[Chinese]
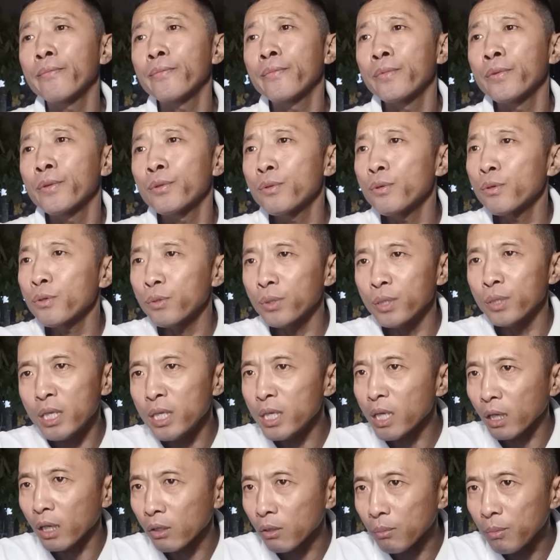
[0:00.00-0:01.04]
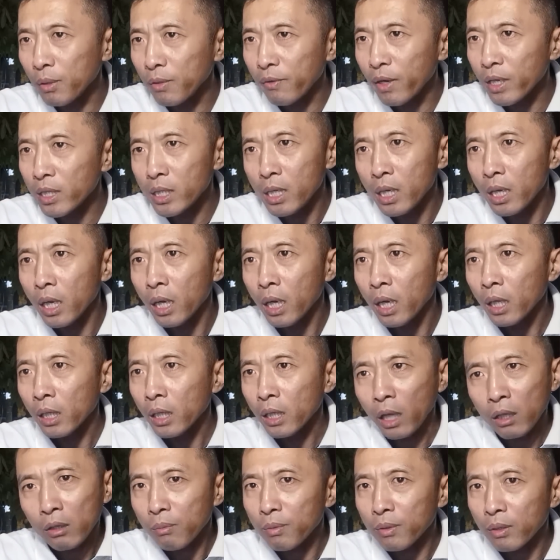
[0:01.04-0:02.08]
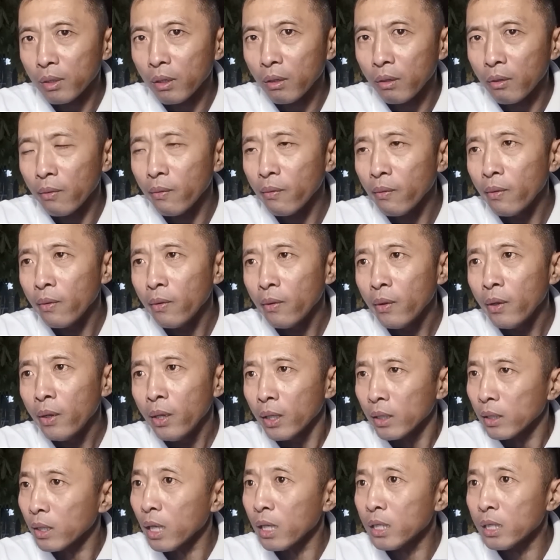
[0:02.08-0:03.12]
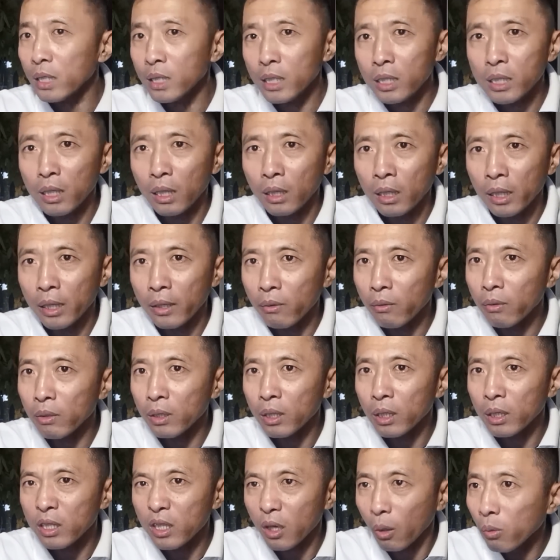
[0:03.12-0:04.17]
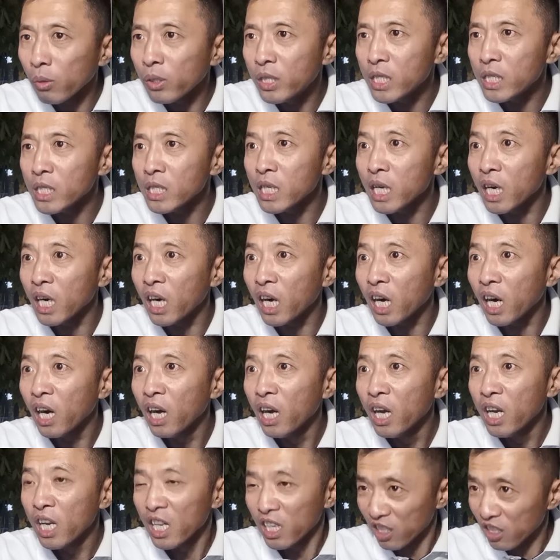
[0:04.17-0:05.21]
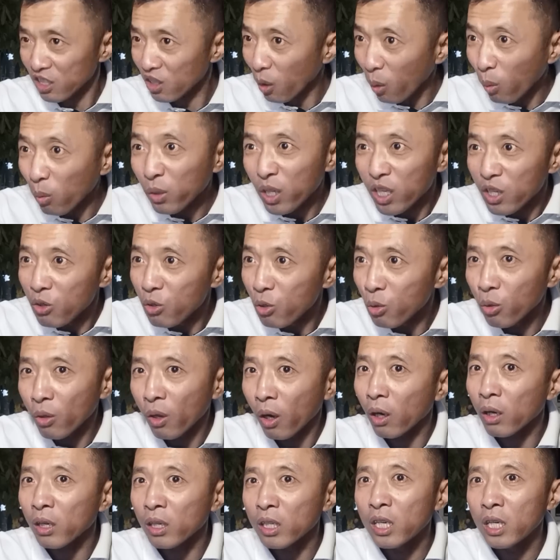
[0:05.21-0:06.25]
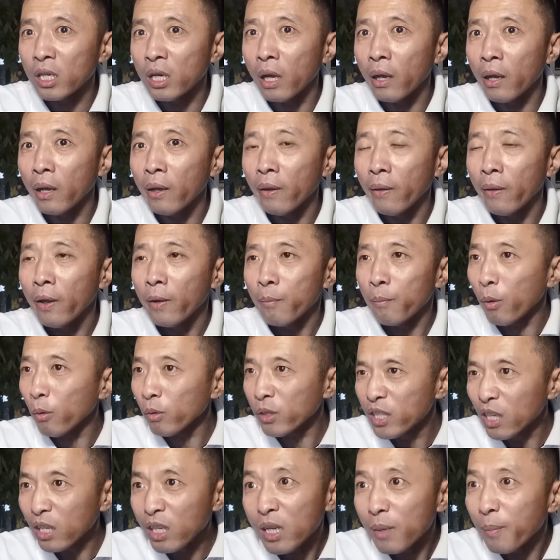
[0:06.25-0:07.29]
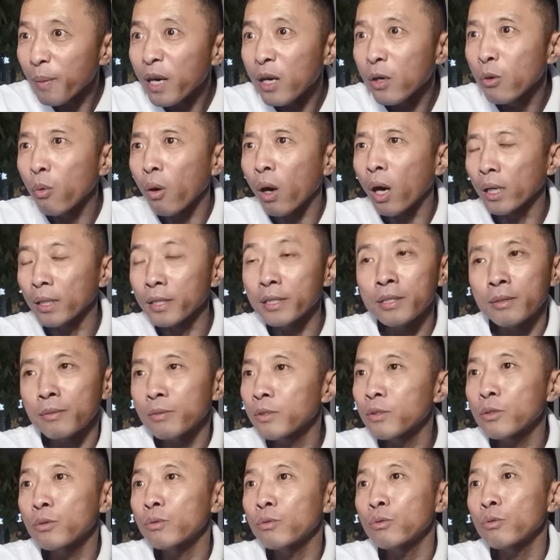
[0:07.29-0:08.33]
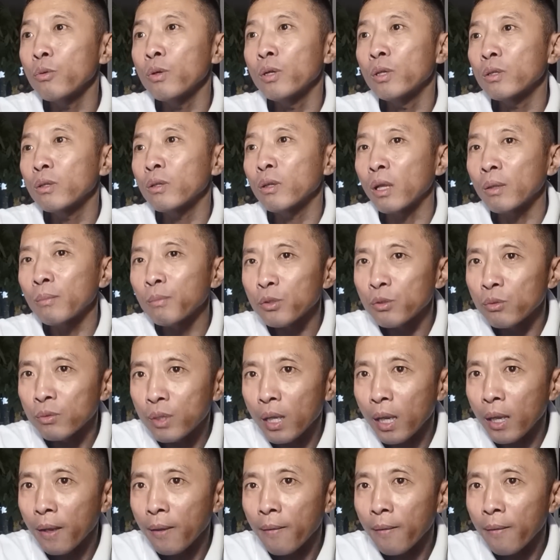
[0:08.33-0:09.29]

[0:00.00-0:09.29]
所以说一点都没外泄，他都不知道。但是你想林慧他着急呀、啊，到底去哪儿了？这人报警也没人管，所有人都当不存在，